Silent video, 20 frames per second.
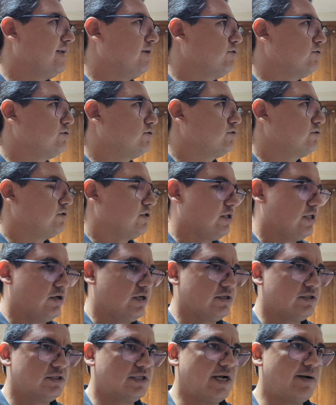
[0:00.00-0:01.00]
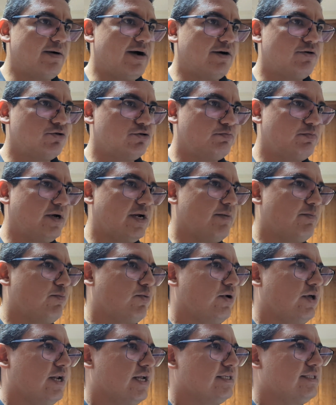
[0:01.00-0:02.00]
los trabajos para
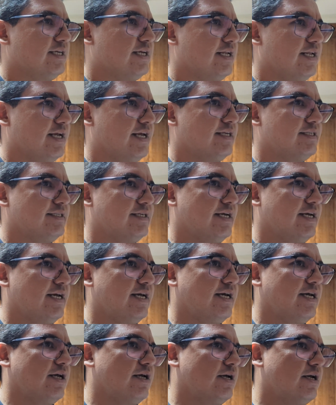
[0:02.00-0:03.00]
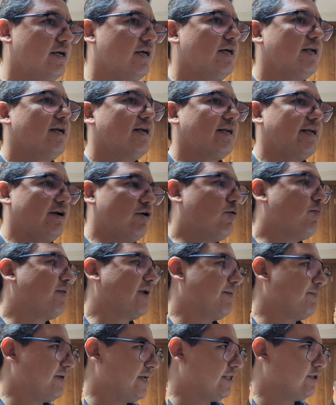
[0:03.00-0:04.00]
poder hacer ese
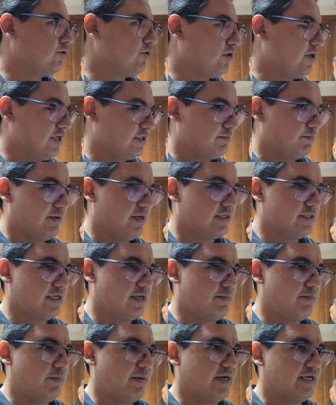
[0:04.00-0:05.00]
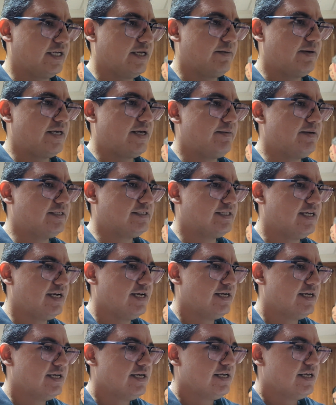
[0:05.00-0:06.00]
renombramiento del, del Parque Bellavista
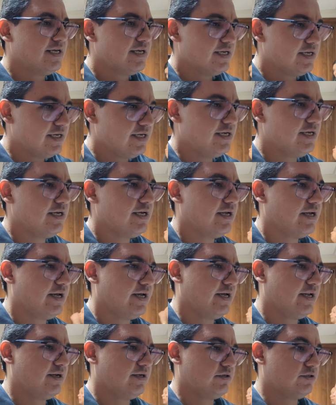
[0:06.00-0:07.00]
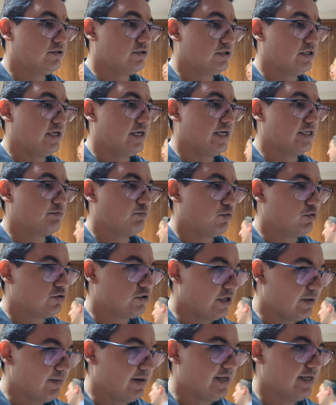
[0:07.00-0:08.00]
y, en, si es
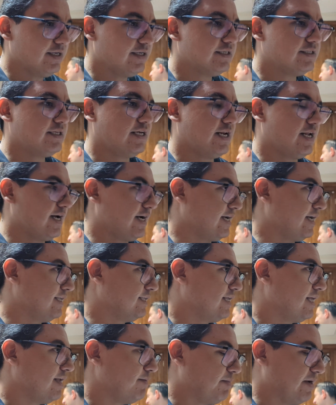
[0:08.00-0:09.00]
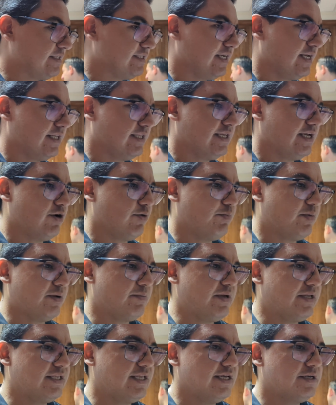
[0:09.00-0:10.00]
posible, si la agenda del presidente lo
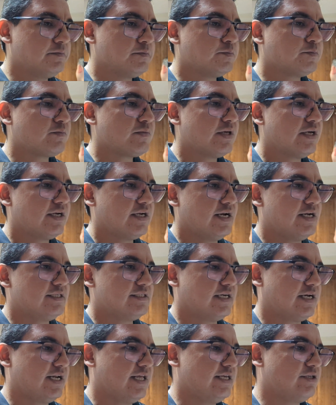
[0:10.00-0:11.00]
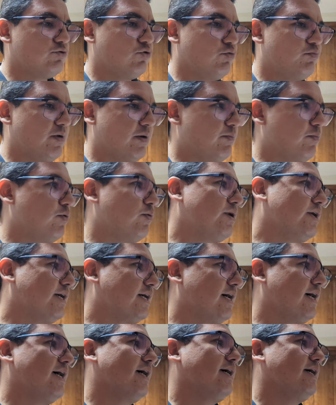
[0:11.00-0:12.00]
permite, realizar la disculpa
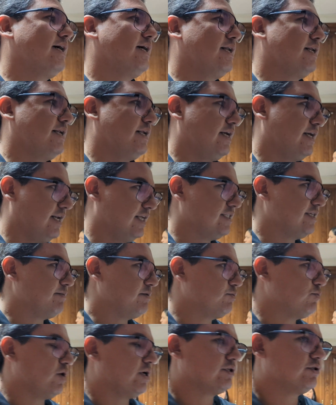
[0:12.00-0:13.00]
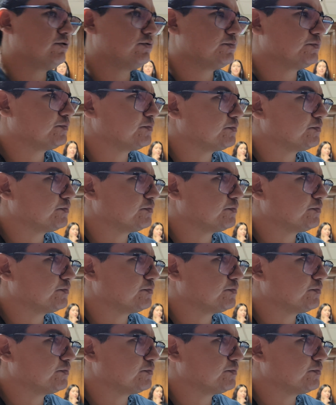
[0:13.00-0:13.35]
pública en ese mismo acto.